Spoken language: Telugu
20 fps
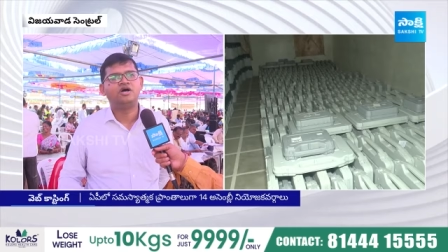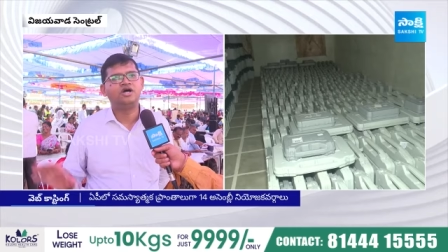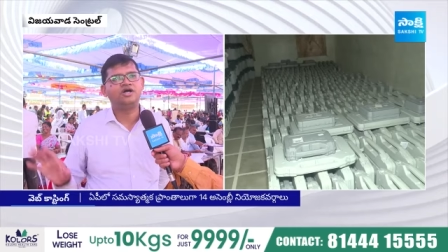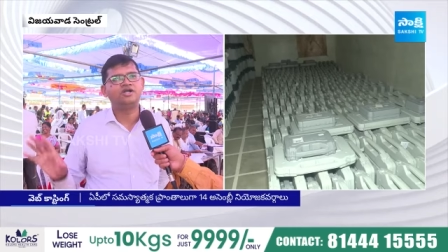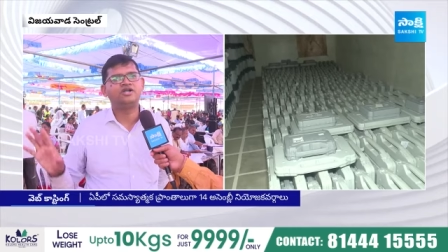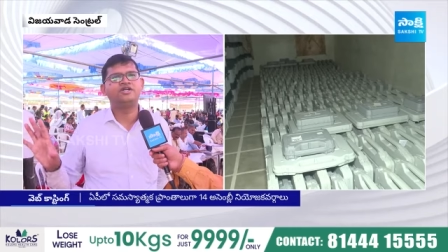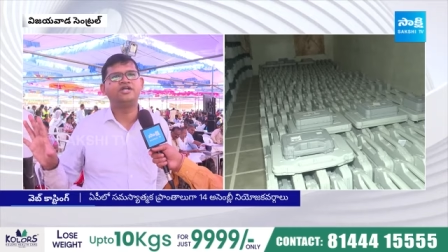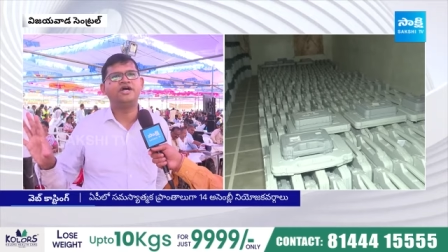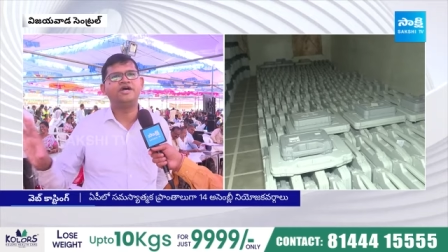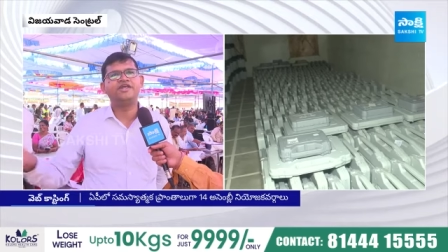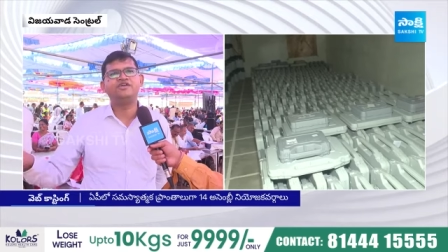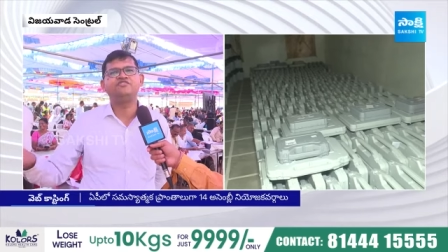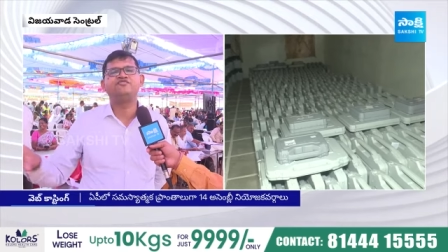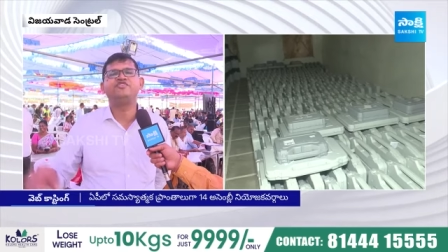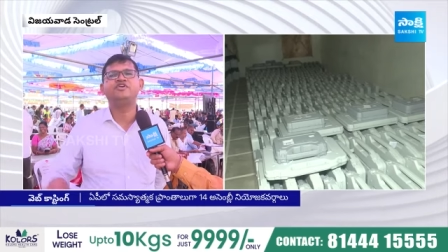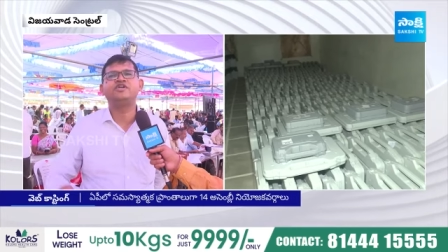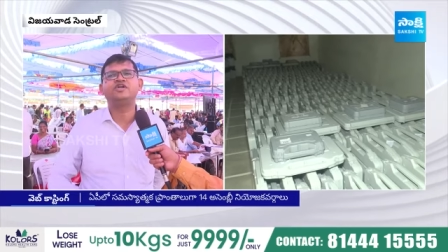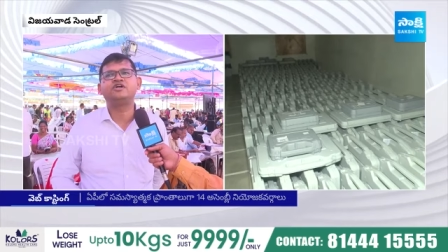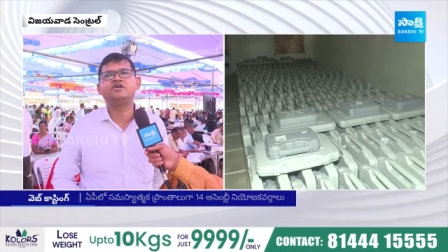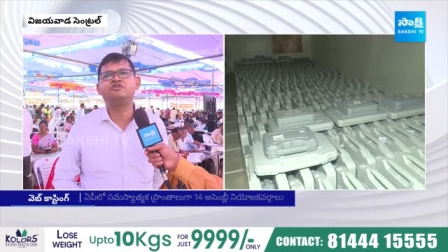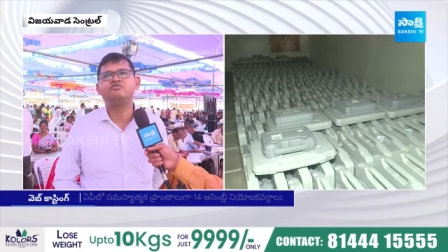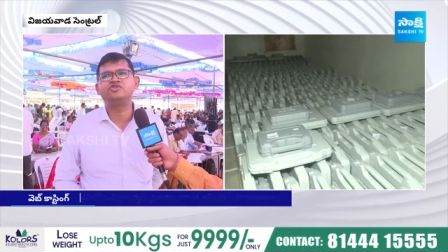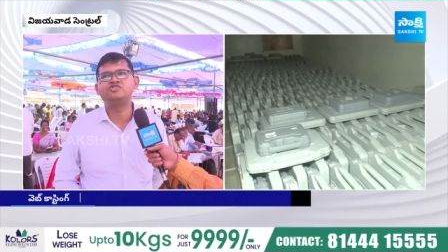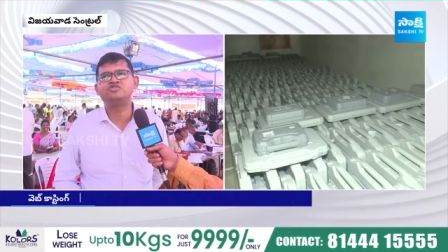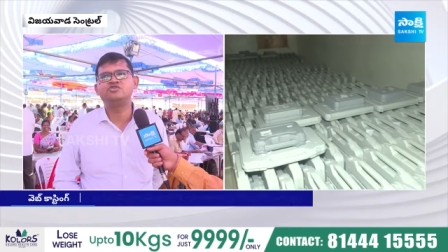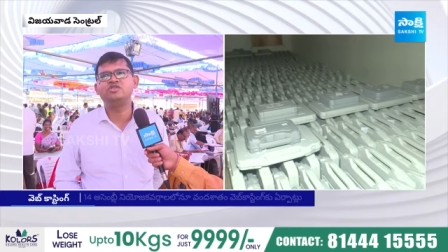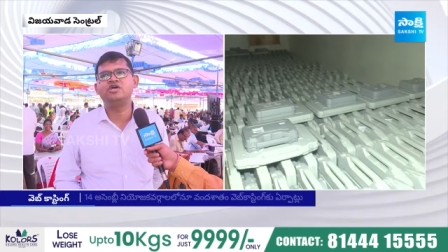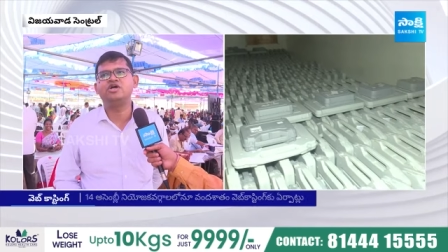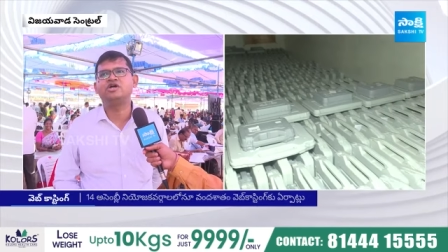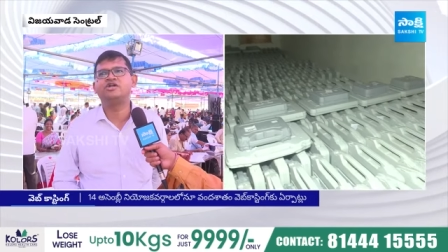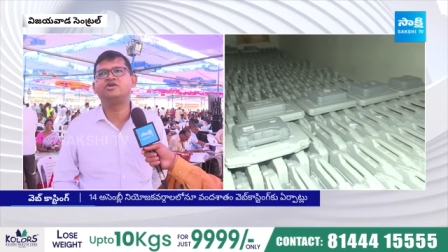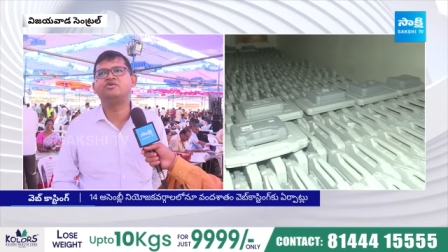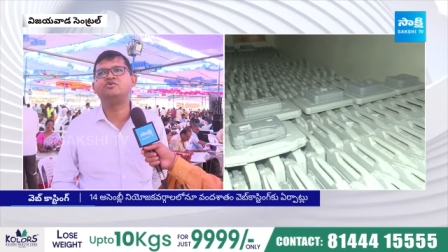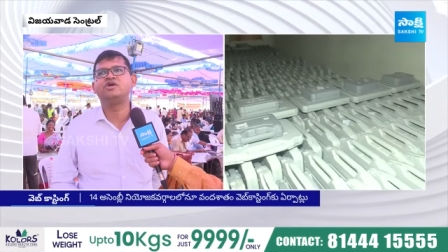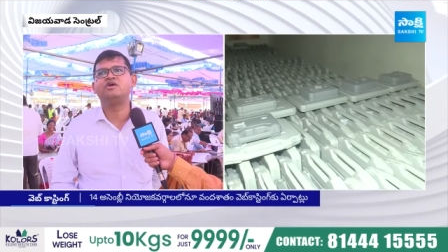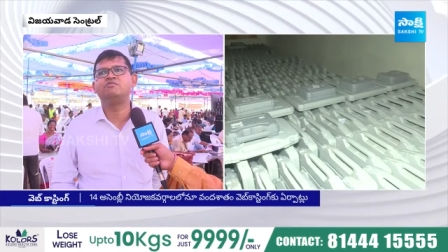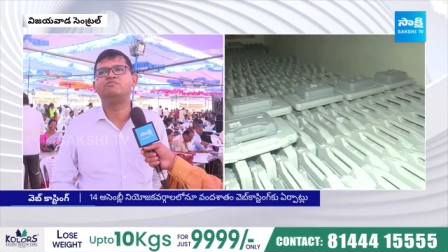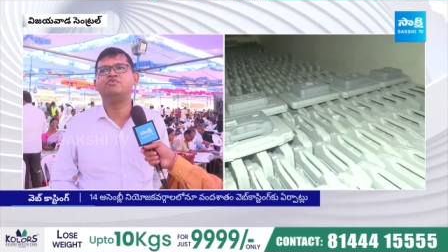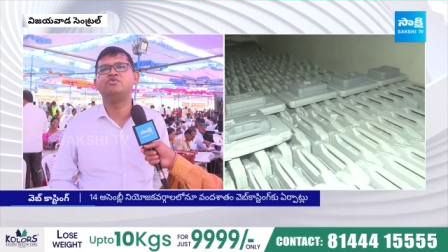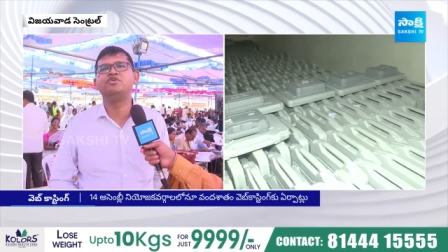అక్కడ డైరెక్ట్ ఫీడ్ అక్కడ వస్తుంది అక్కడ
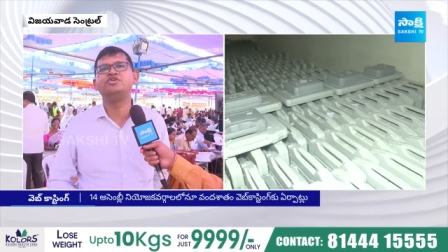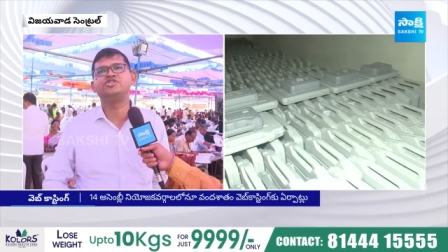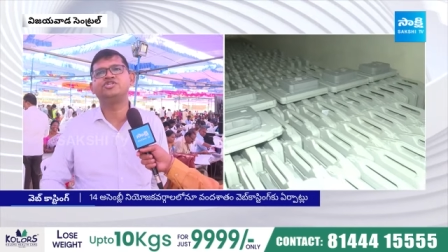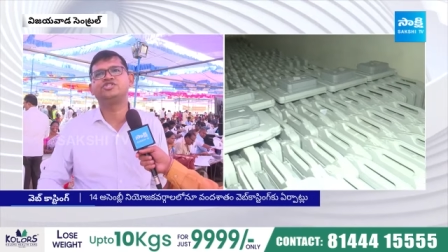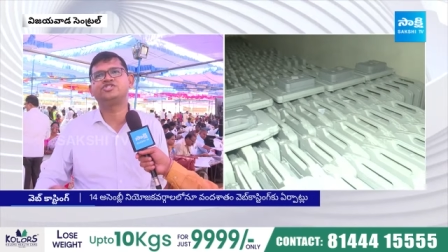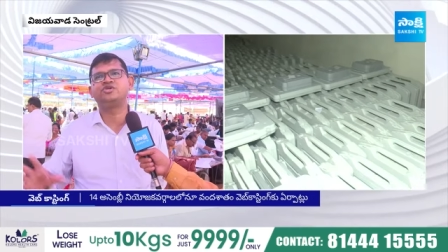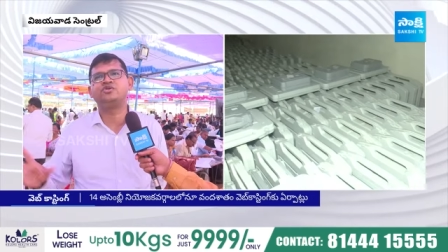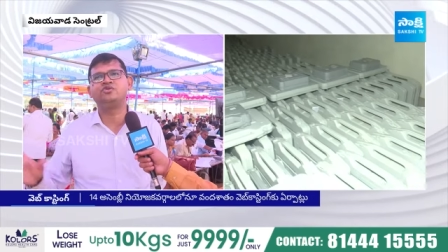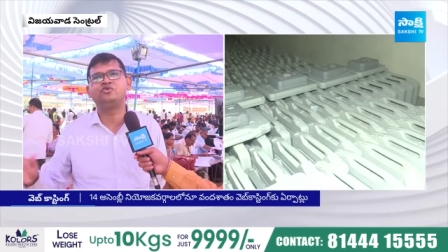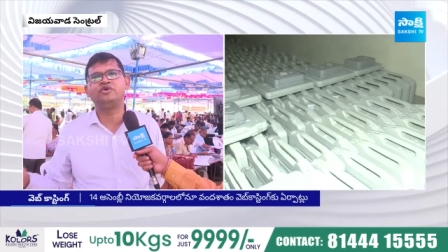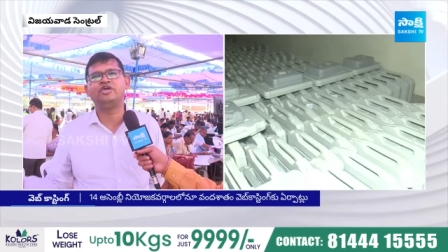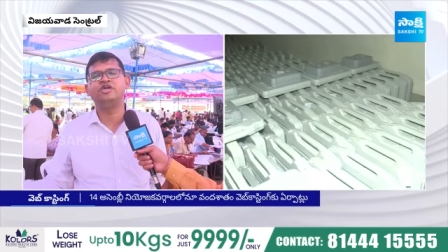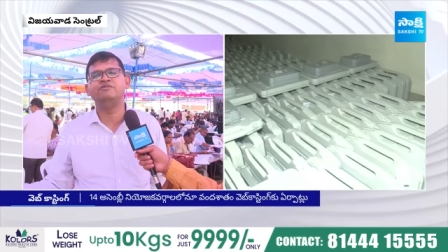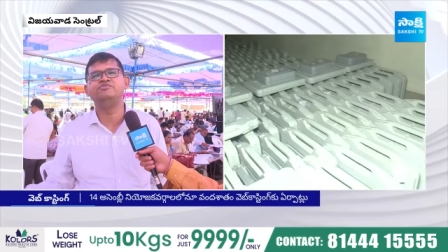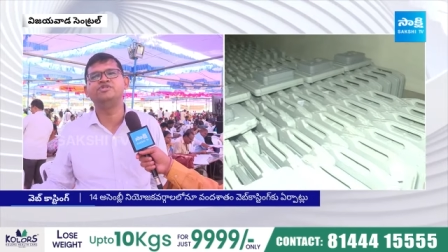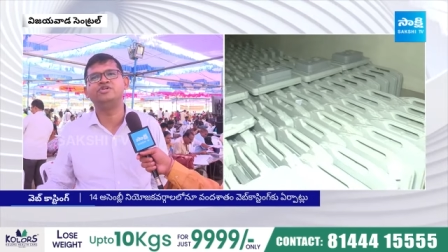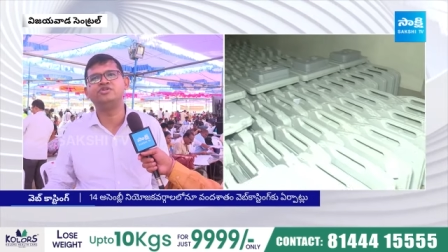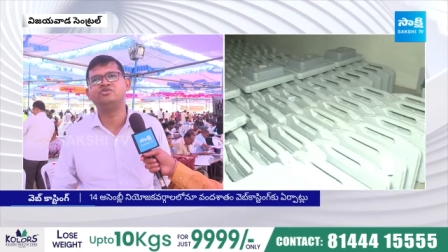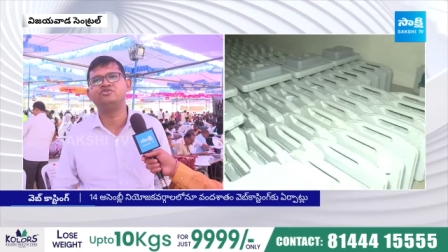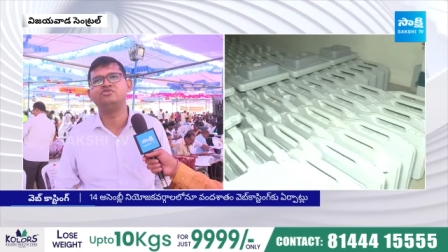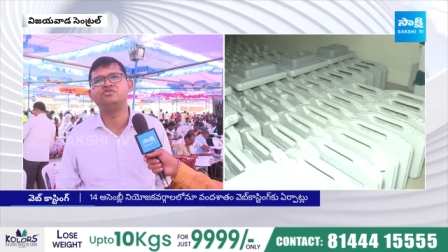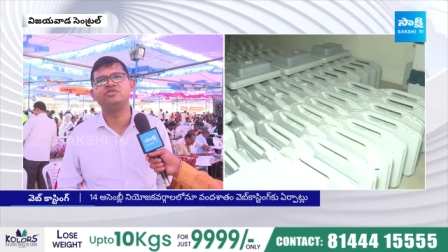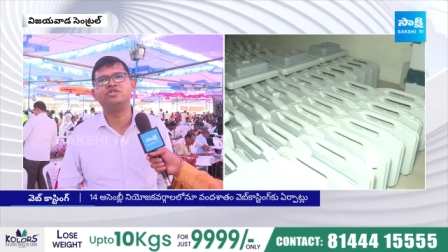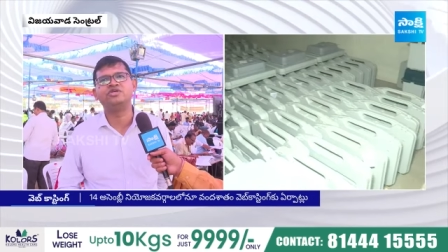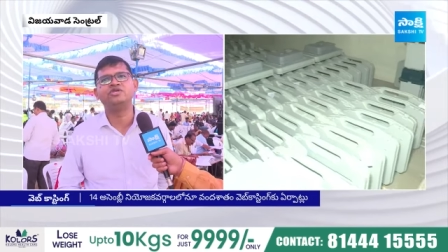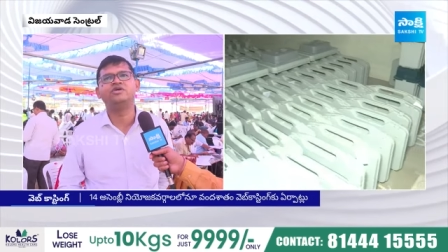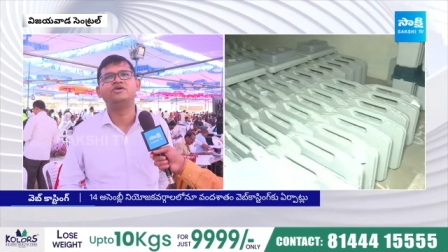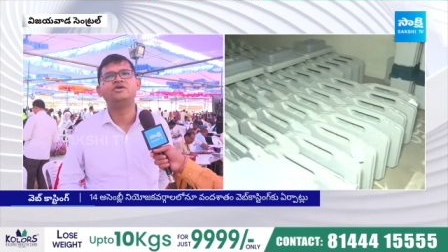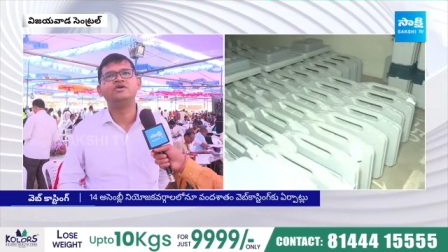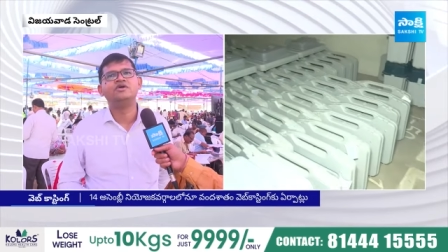కూడా పోలింగ్ స్టేషన్లో ఏం జరుగుతుంది